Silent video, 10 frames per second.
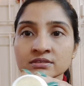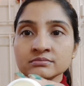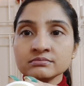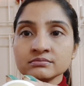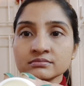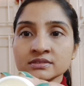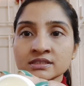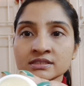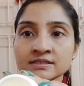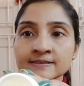कम
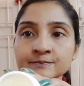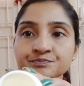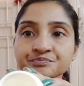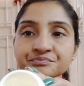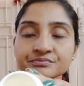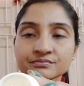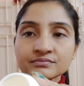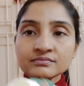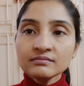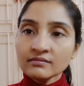देखिए
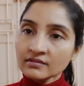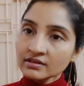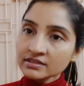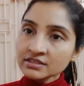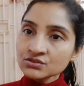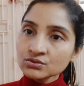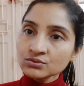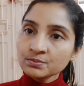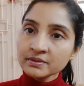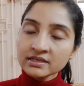ये जो
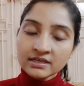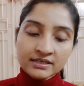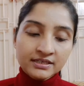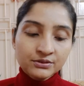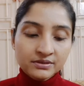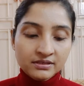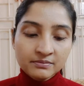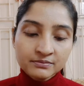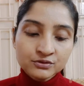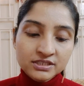ऊपर लगे हुए ना
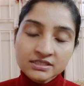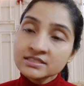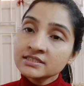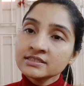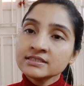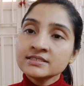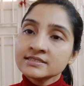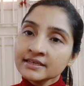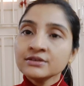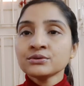मुझे इससे
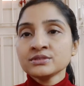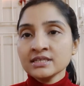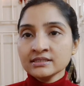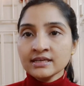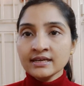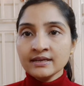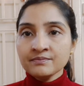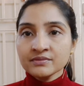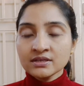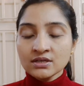इससे ही हो जाता है
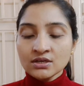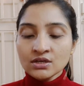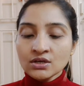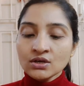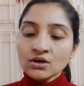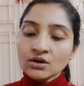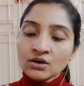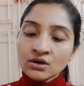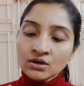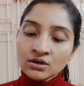
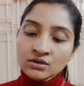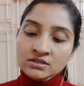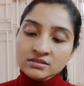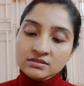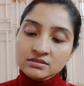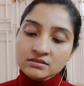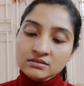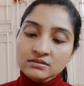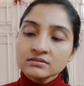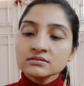और
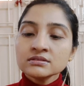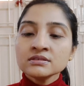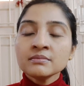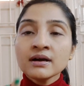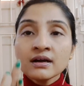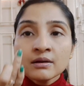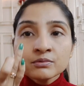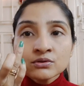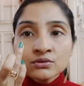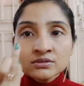ये आप
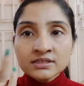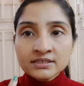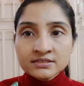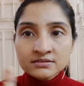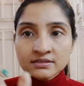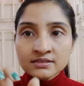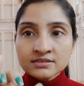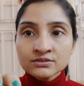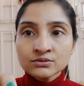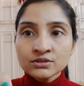लोगों को दिखा इस तरह
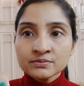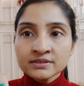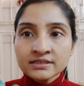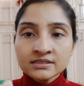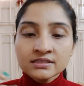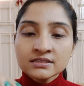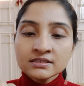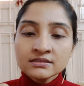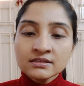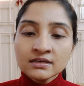से उंगलियों में देखिए
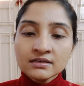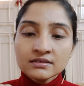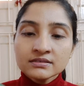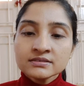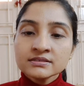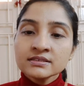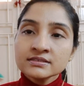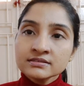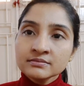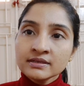कितना इस तरह
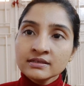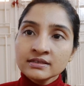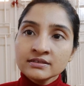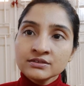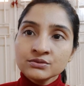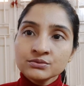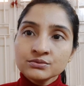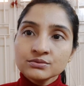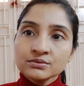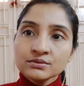से मैं ले रही हूँ
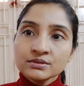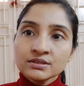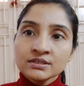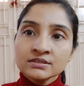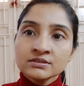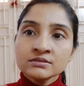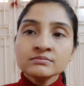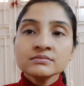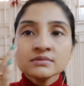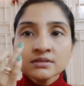एकदम
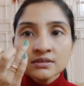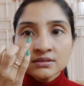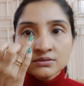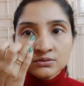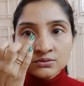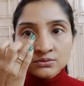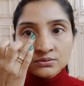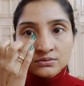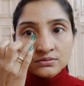तो